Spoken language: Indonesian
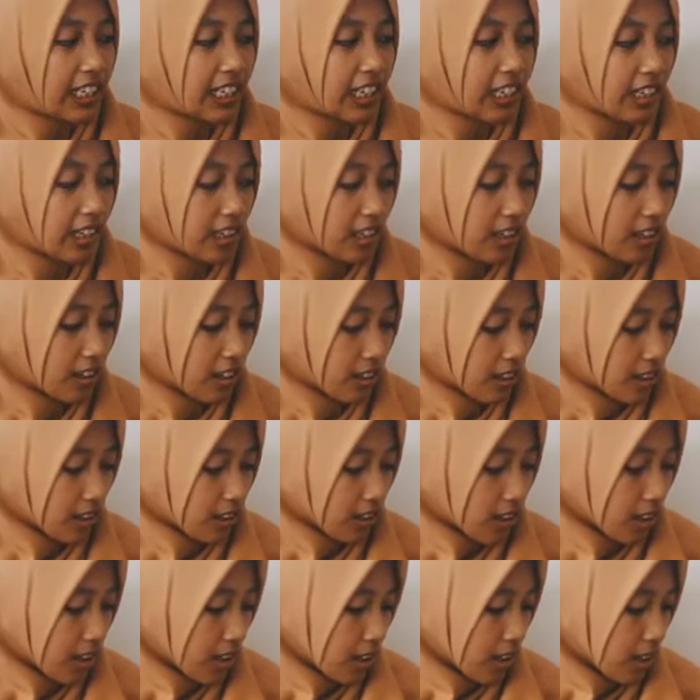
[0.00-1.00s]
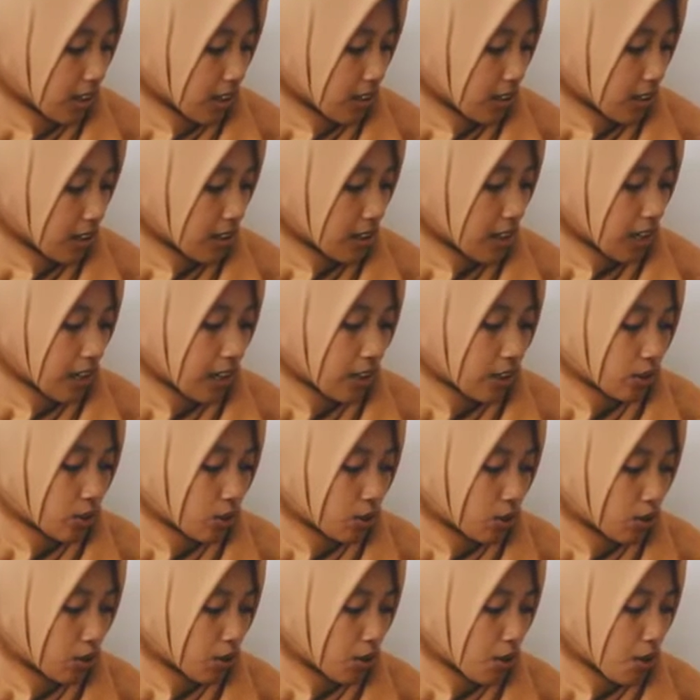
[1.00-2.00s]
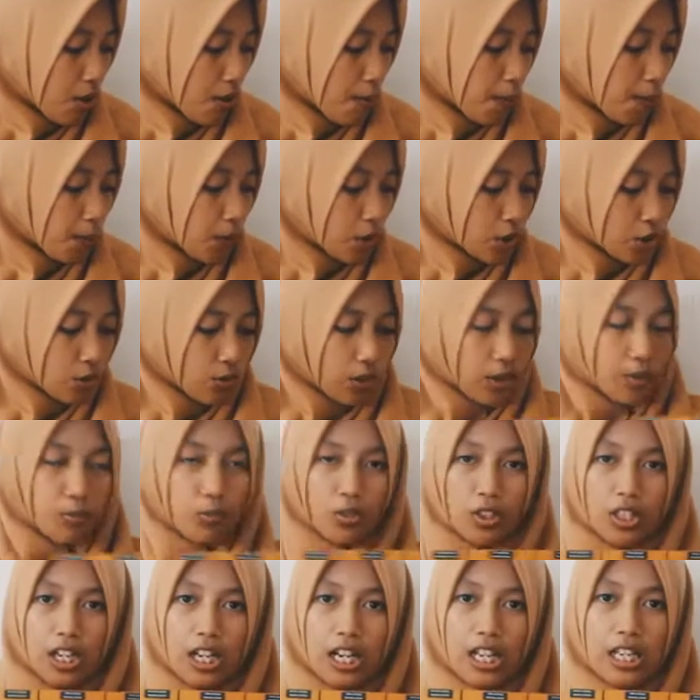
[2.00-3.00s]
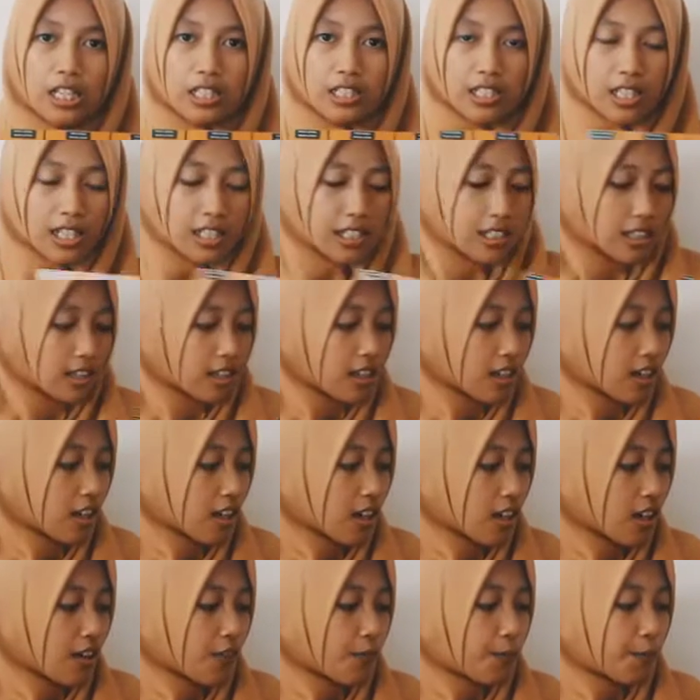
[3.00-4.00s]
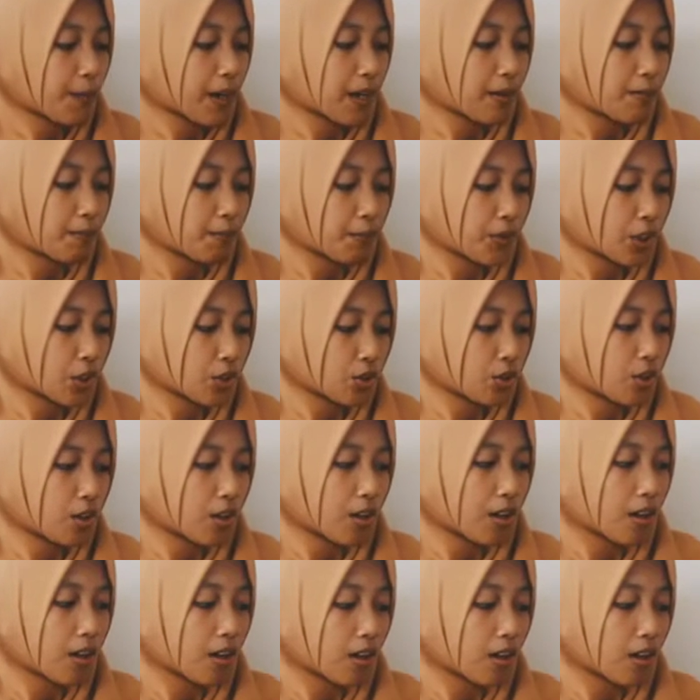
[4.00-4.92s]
ini, yaitu pulse width modulation, amplitude